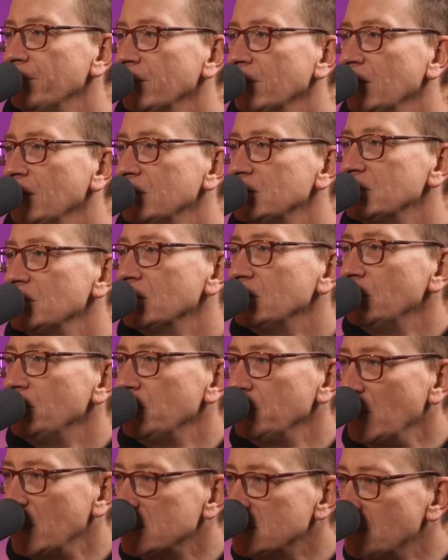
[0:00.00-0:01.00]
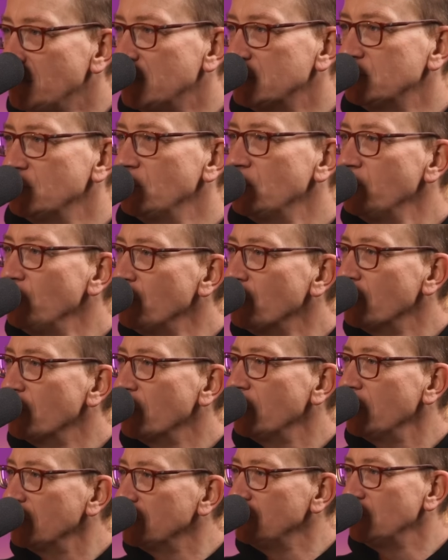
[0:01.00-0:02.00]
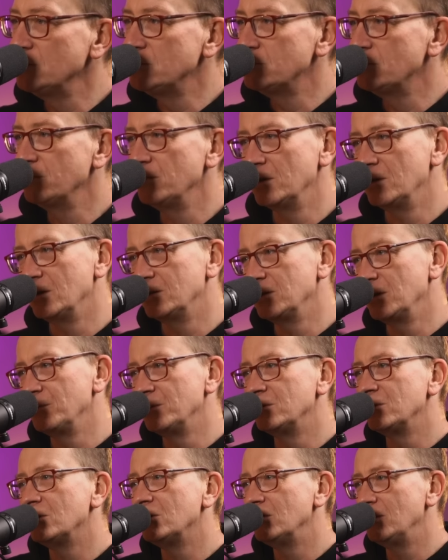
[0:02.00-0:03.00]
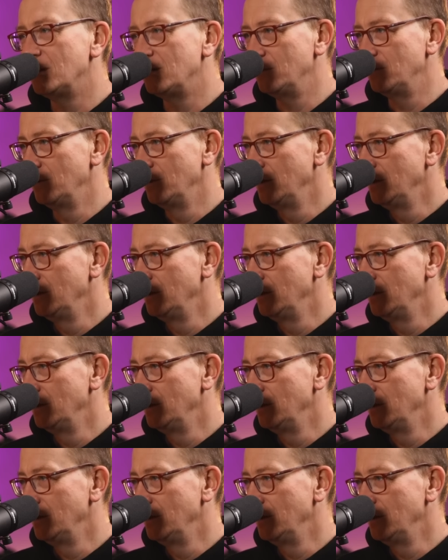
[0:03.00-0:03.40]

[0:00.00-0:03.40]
Nie? Że gdybym ja zobaczył chmurkę, jak dłoń człowieka, to ja bym to olał.